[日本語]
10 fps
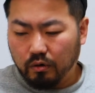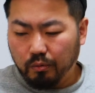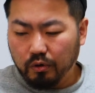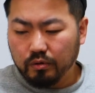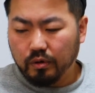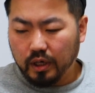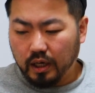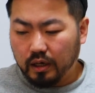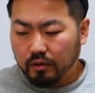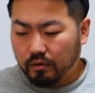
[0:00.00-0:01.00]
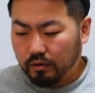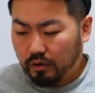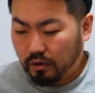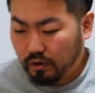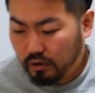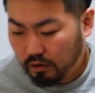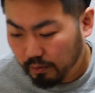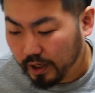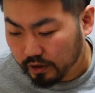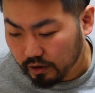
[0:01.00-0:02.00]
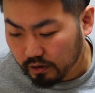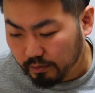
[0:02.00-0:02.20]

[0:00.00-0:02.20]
と思うのが、このオベルニュー。